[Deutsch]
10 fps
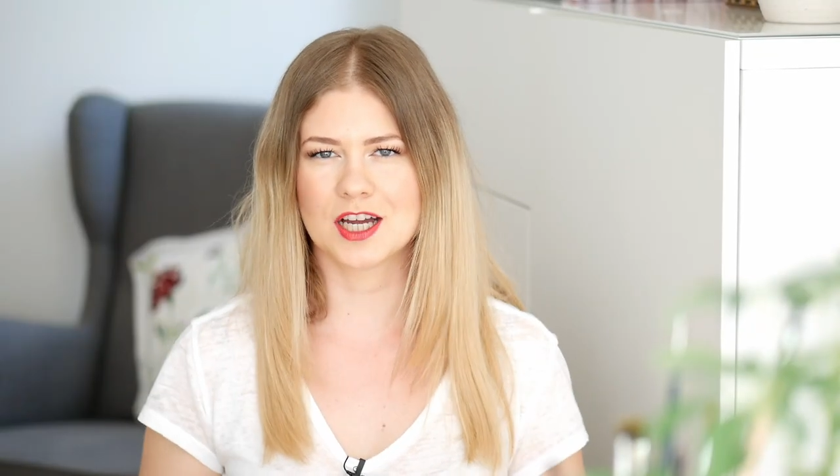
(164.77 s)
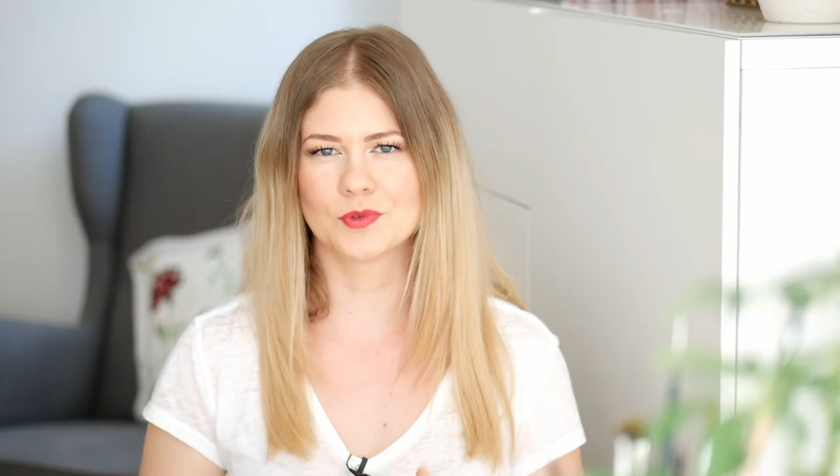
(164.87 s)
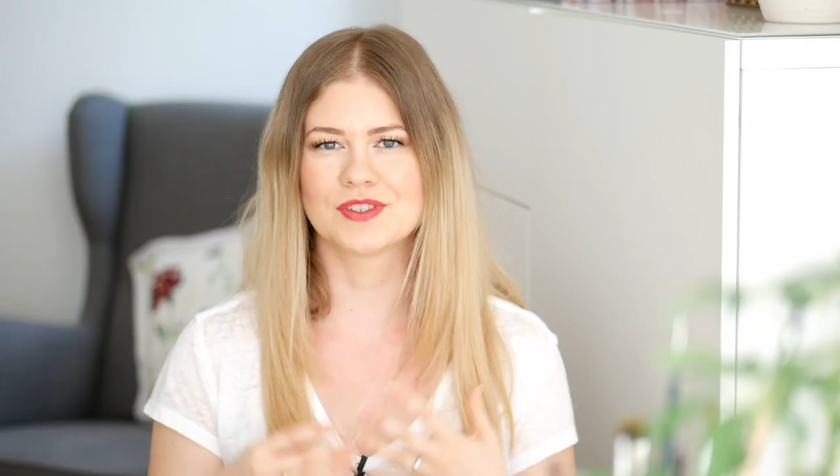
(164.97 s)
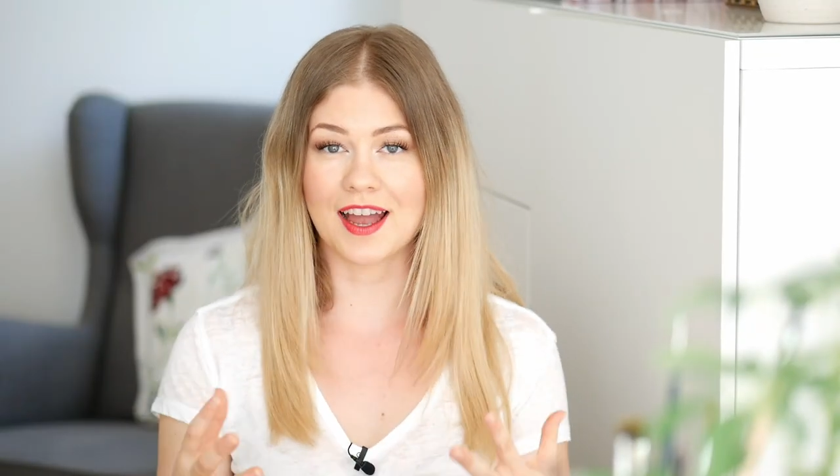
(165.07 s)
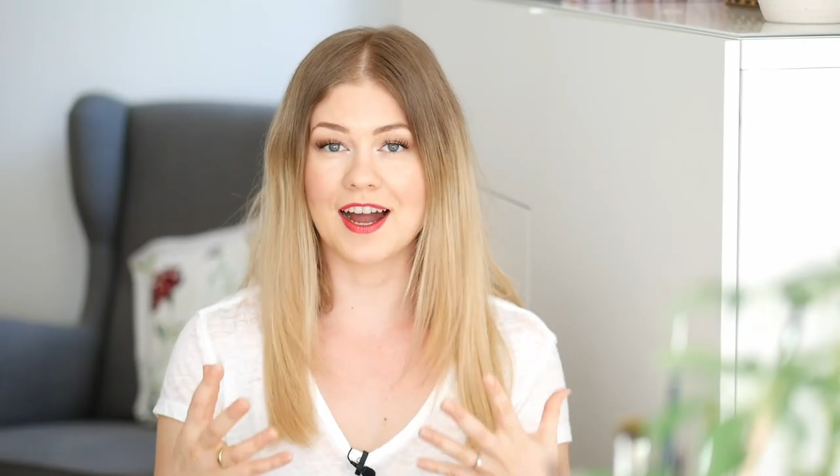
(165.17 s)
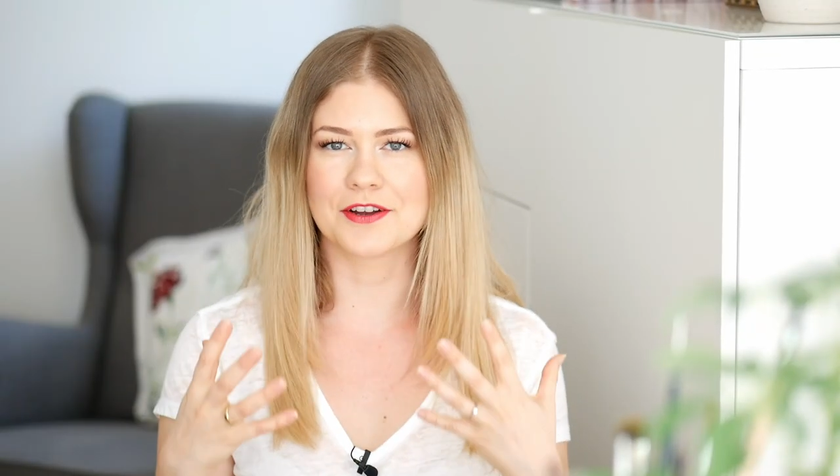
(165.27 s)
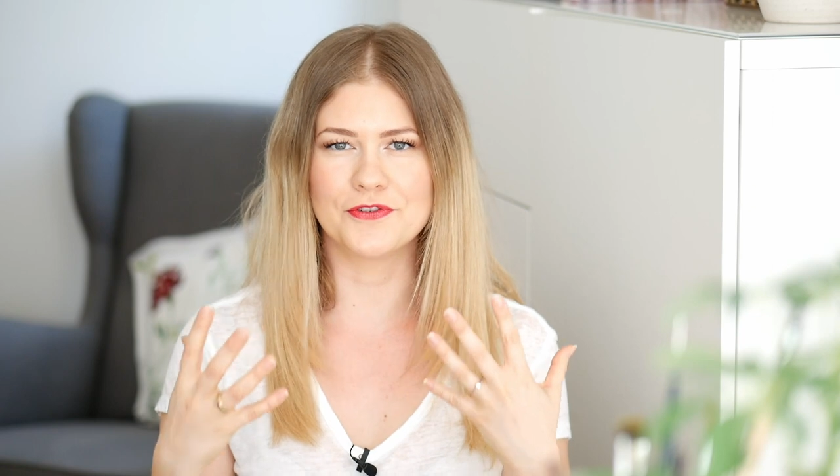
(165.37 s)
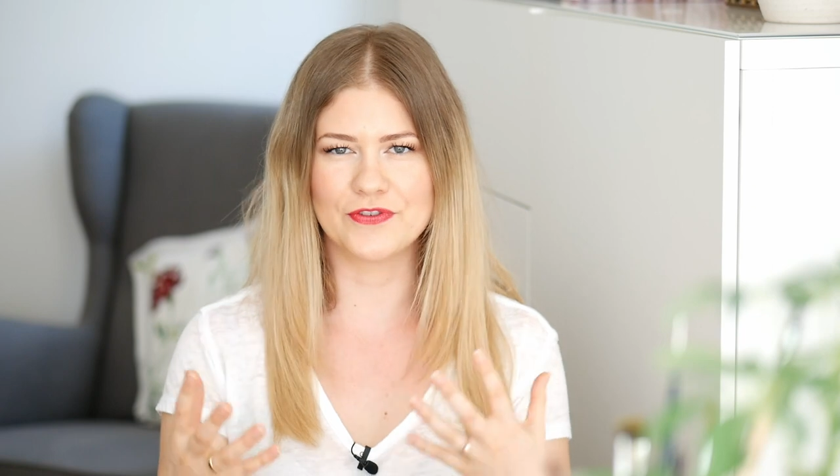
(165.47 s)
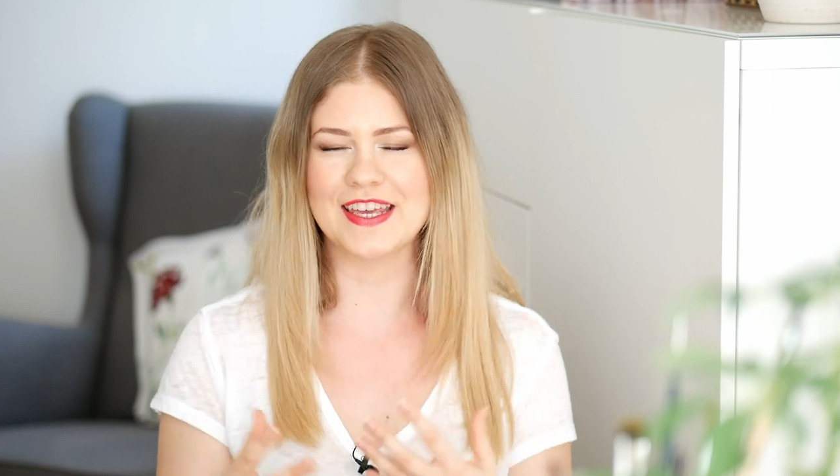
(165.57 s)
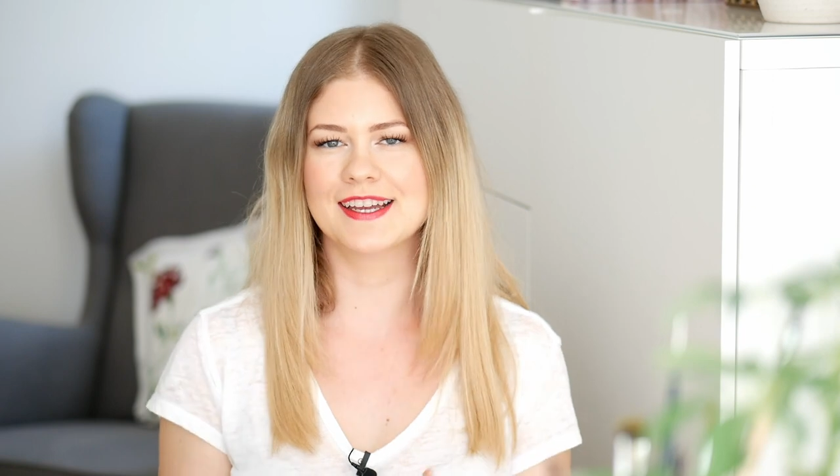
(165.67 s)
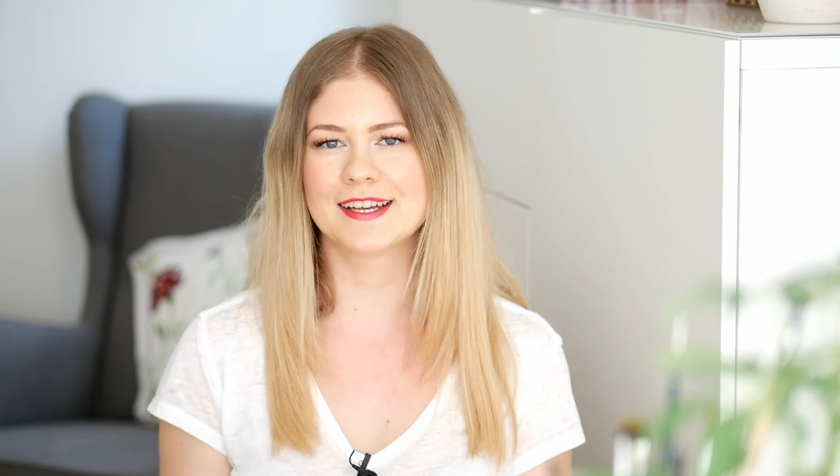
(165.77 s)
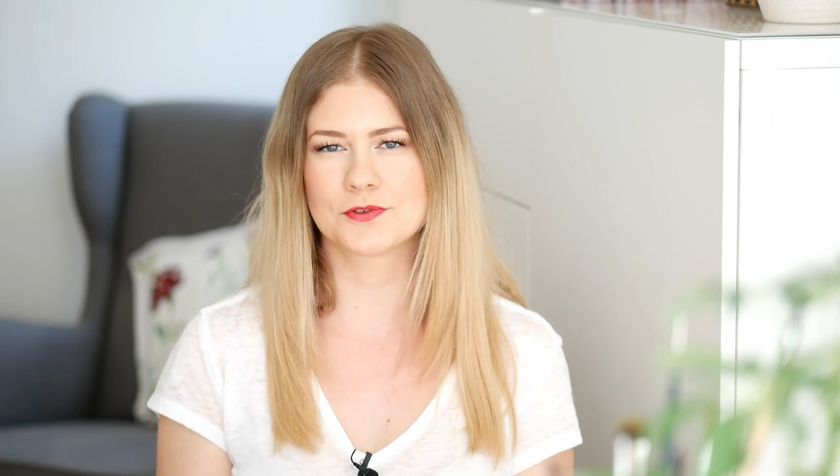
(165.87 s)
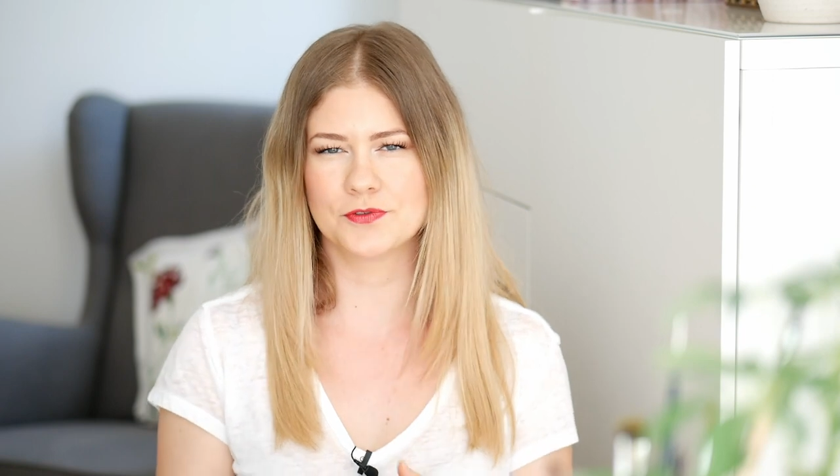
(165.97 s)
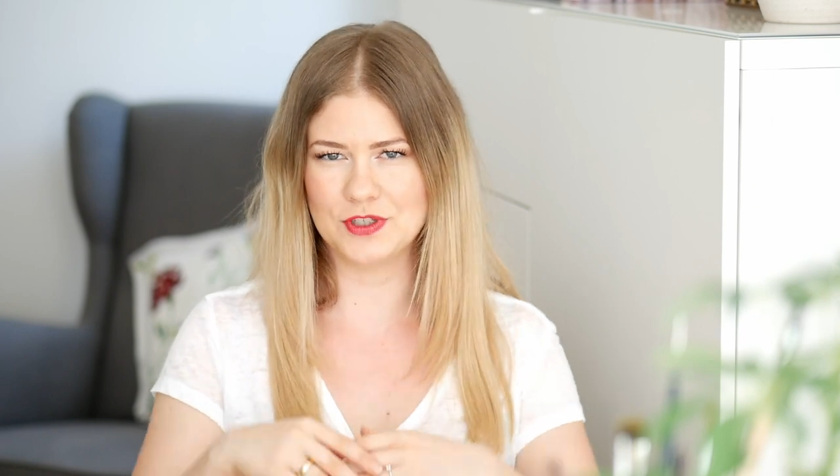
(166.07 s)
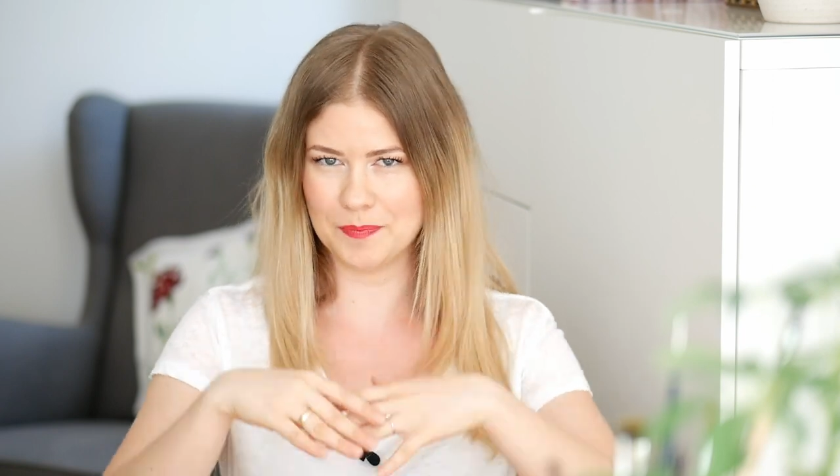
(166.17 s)
haben und tragefähiger
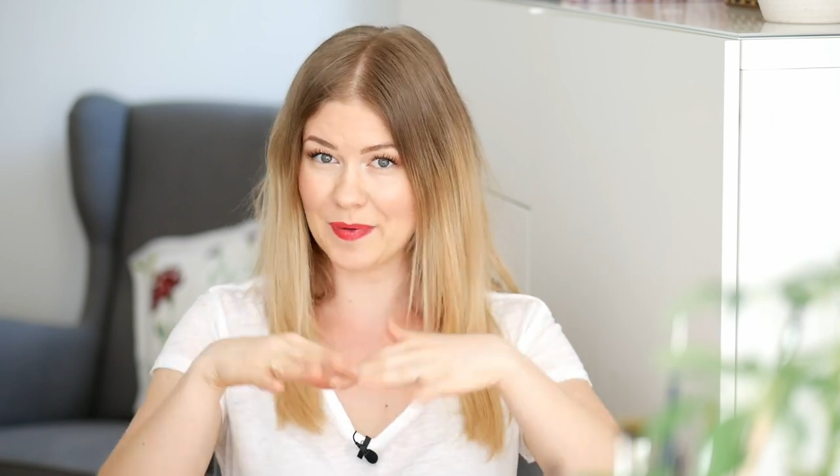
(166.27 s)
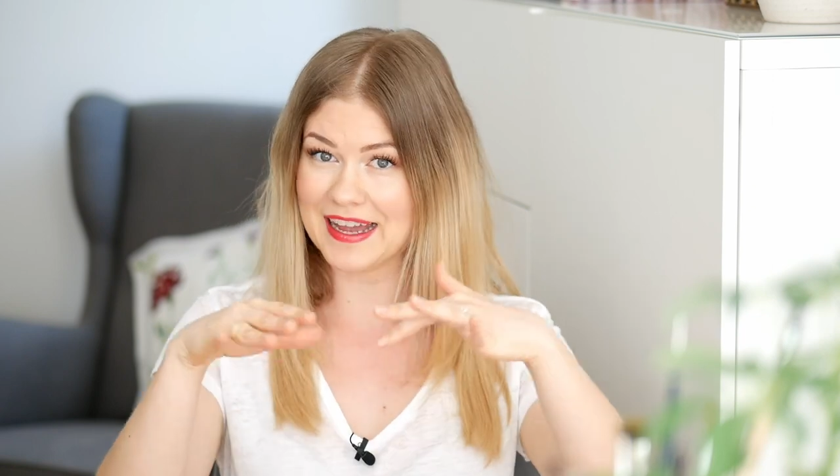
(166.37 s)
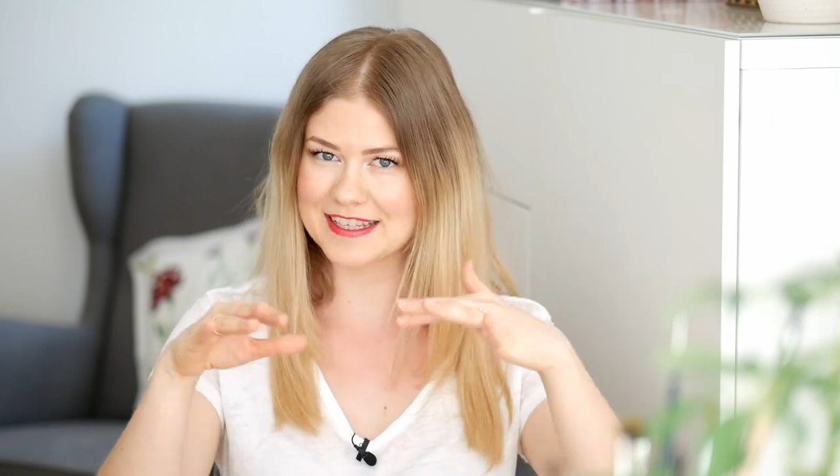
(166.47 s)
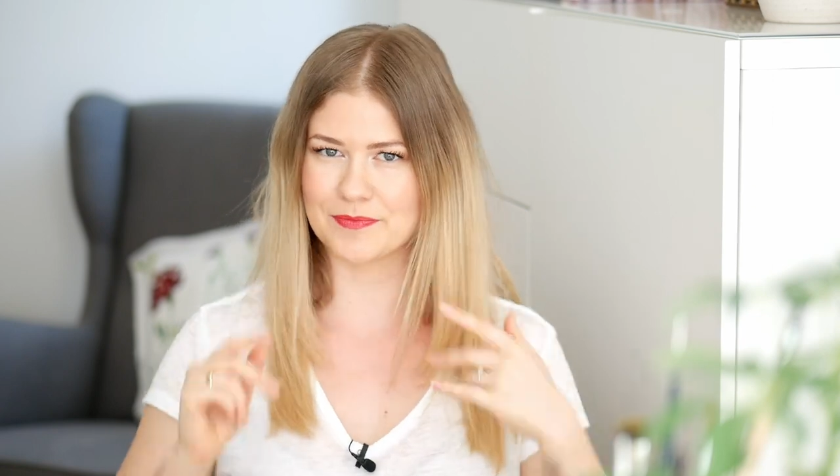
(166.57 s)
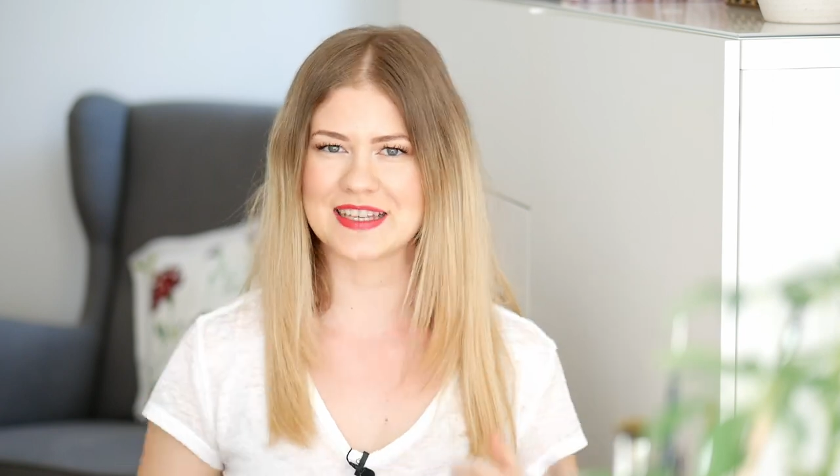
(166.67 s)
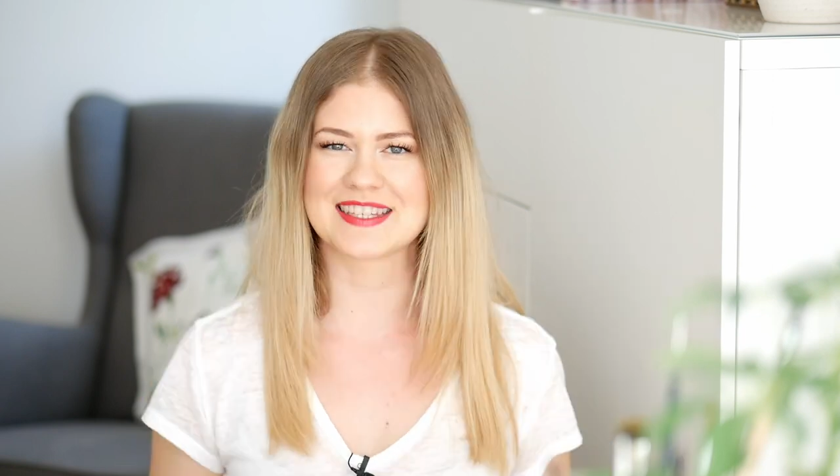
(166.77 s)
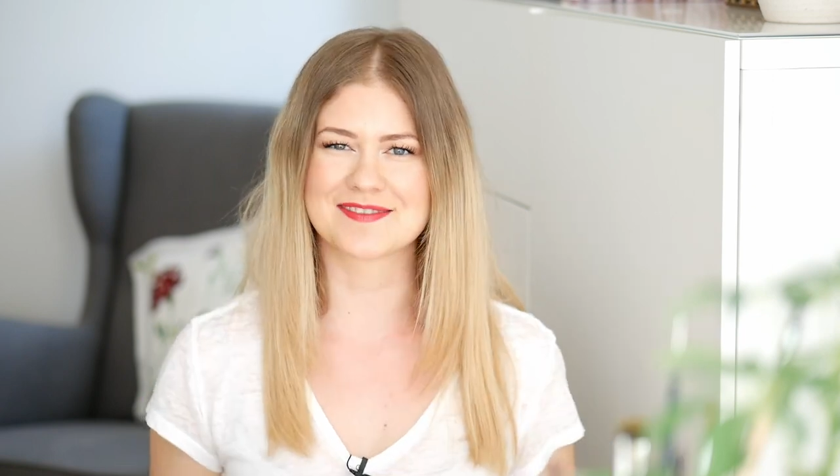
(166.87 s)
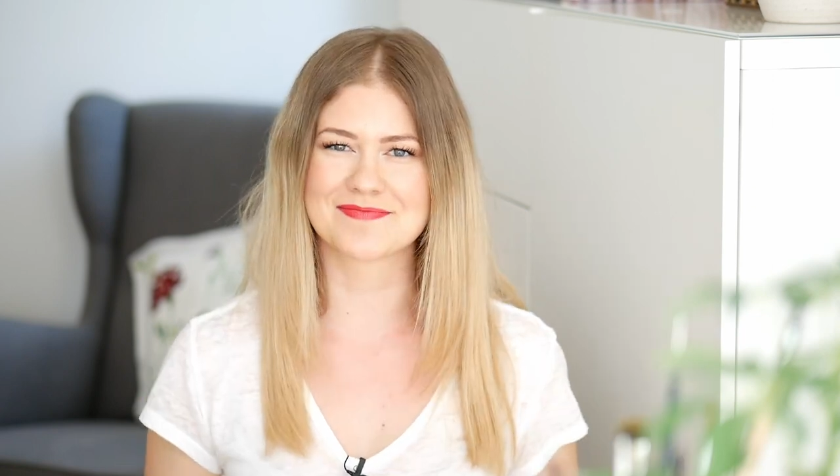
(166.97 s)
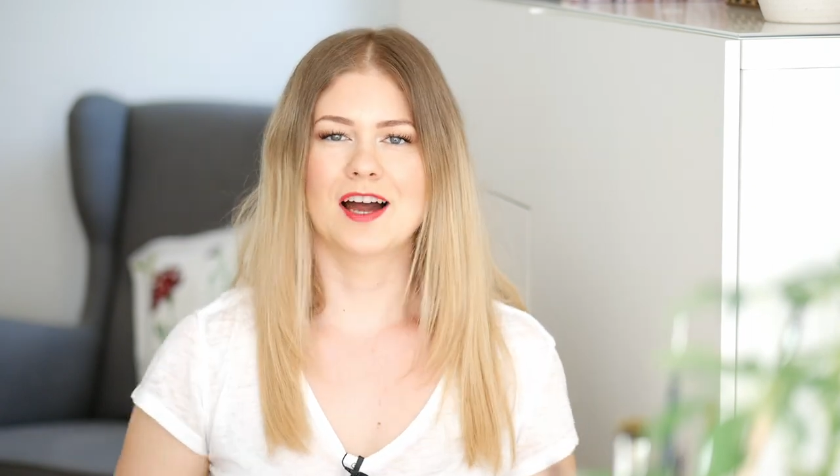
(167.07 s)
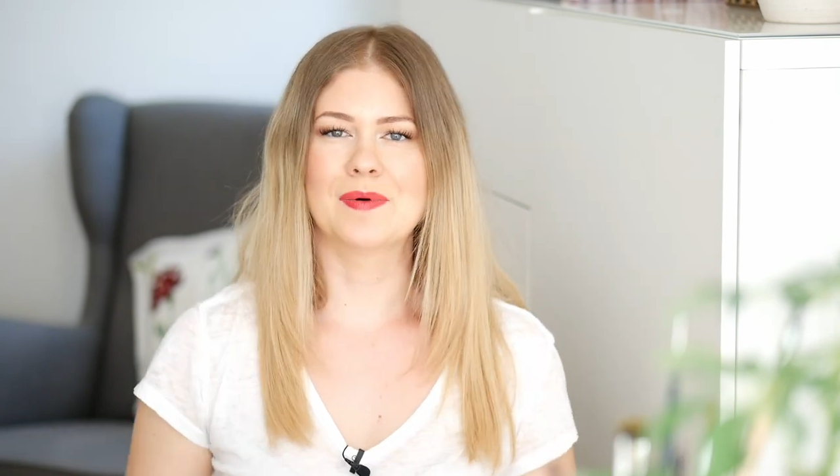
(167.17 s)
so für die breite Masse.